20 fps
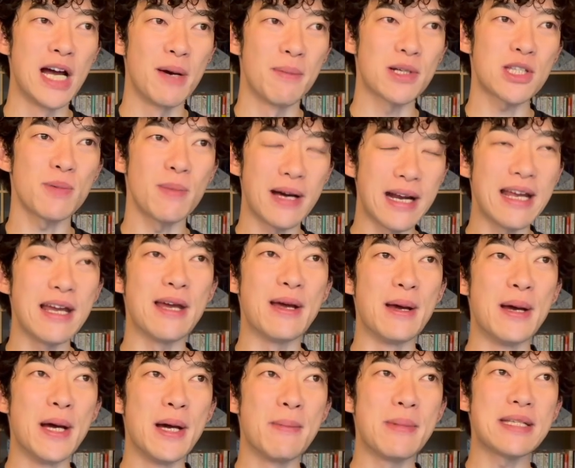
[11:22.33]
まあ、つまり、
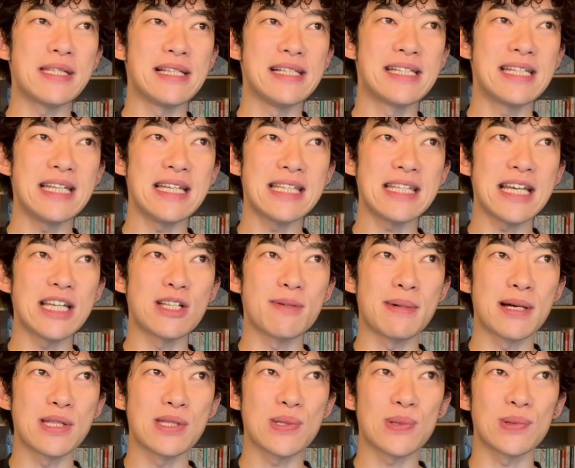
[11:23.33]
別に人生の
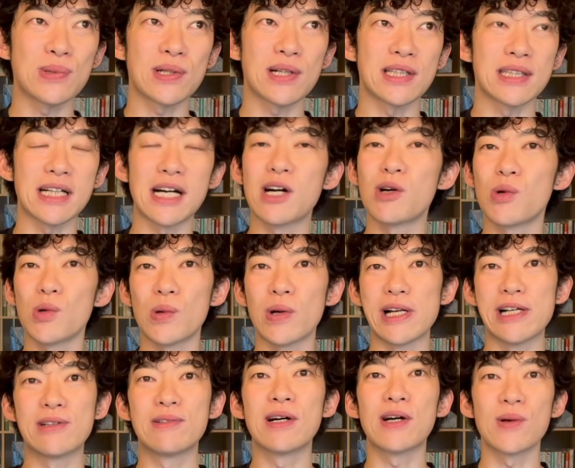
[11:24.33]
満足度が高かろうが
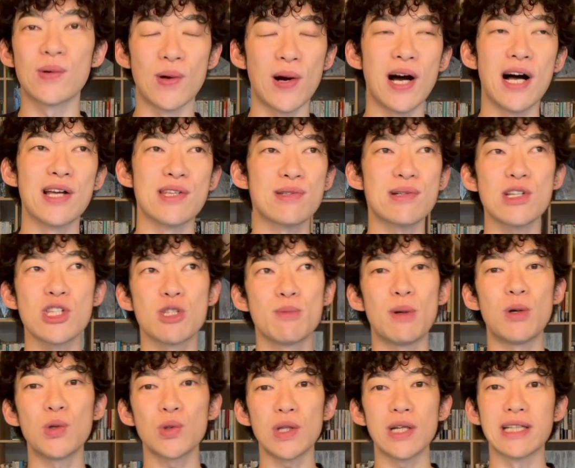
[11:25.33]
低かろうが、それは
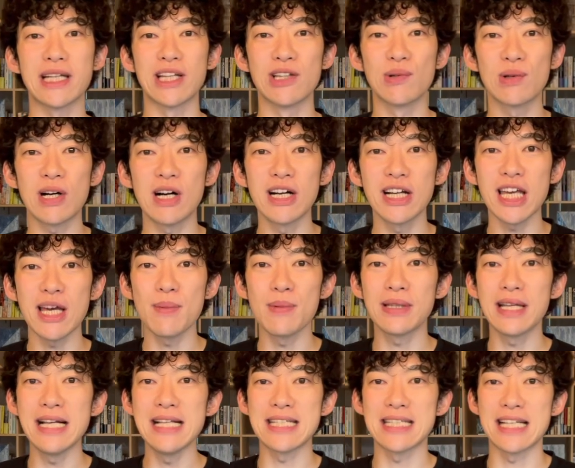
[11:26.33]
スマホとは何の関係も
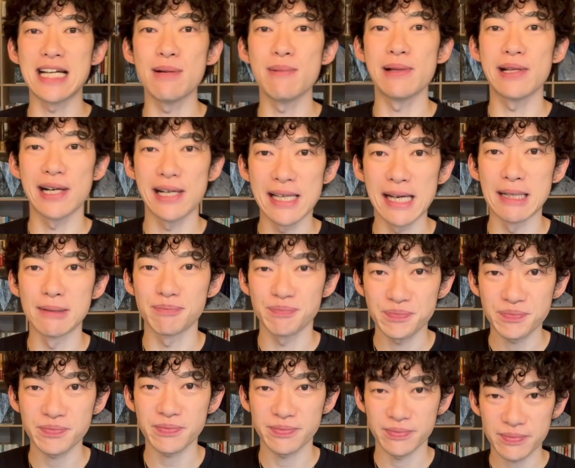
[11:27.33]
ないんじゃないみたいな。
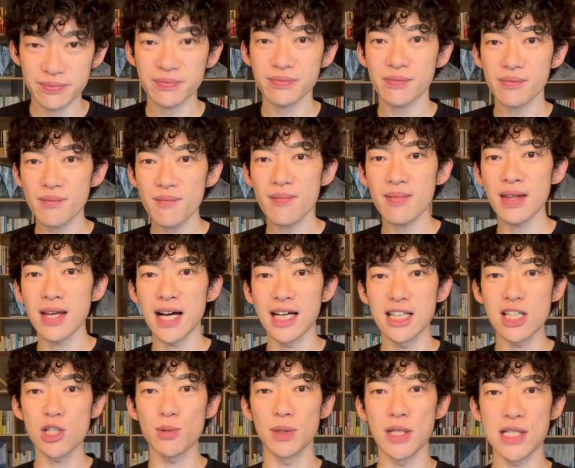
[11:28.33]

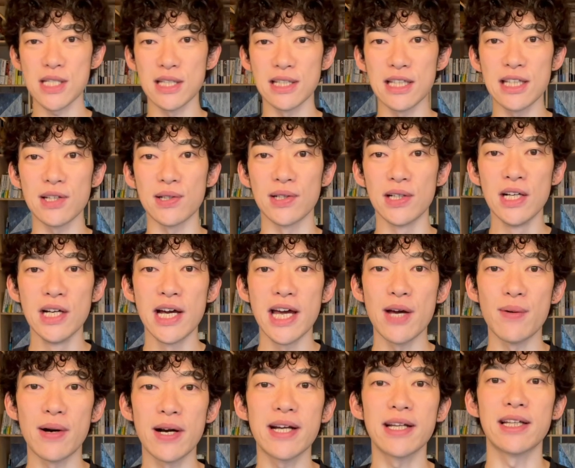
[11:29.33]
話もですね、出てる
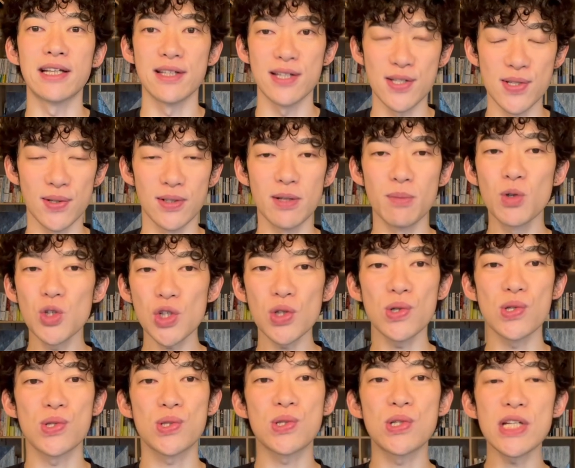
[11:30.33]
わけなんですよ。で、もちろ
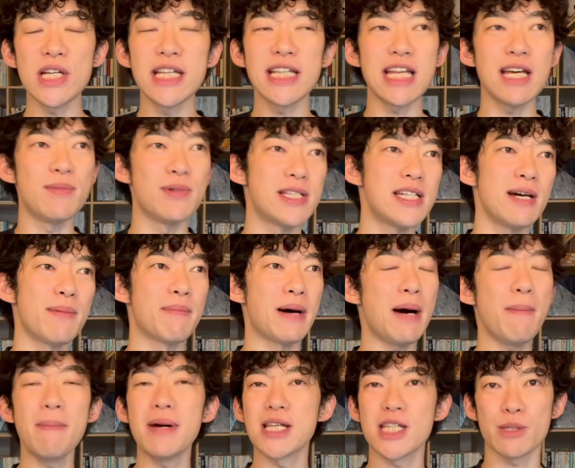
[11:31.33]
んスクリーンタイム、じゃあ
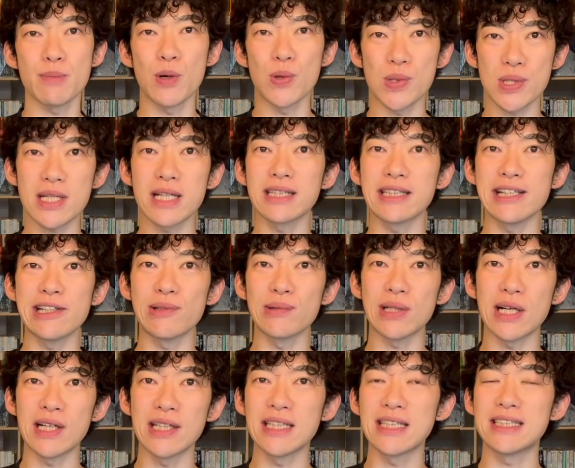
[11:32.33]
バンバンスマホ使って人
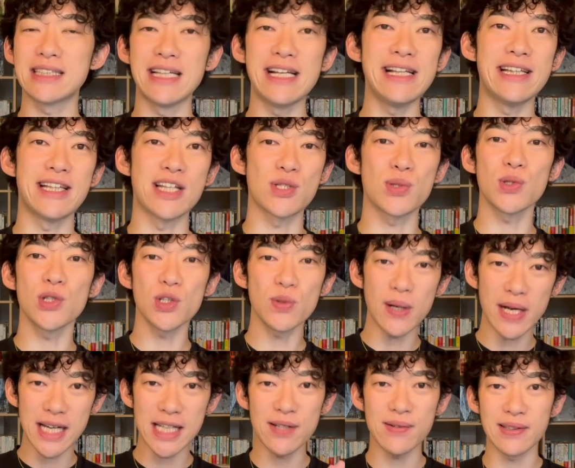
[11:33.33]
と会わなくていいってそういう
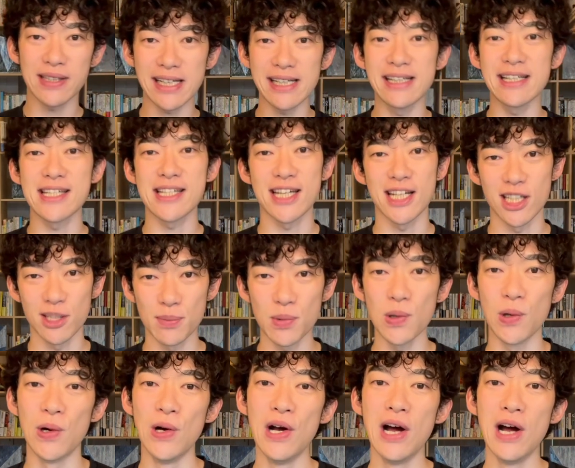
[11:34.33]
わけではないんですけれども、